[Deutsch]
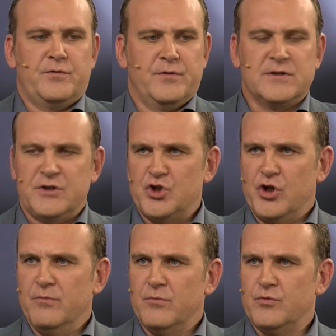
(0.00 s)
Ich finde das nicht
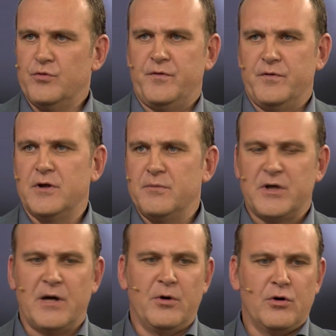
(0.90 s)
schlimm. Ich finde,
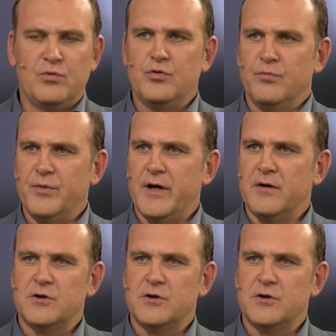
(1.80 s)
damit kann man auch gut umgehen.